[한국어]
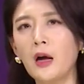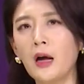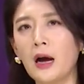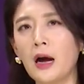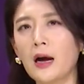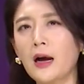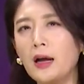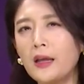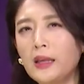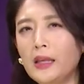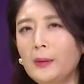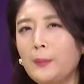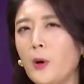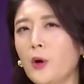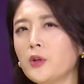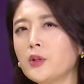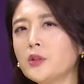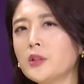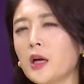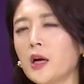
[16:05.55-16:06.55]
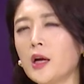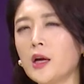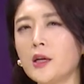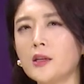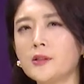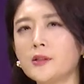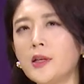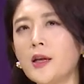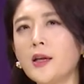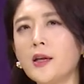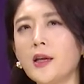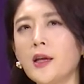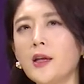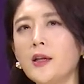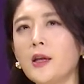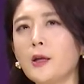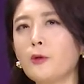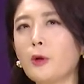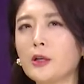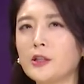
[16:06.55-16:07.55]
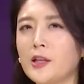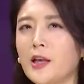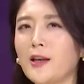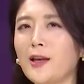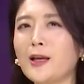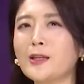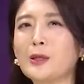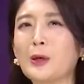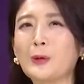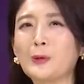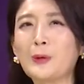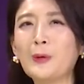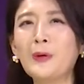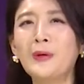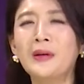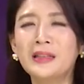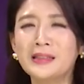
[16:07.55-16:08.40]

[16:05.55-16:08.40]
아까 2번은 한 3개, 얘도 한 3개 정도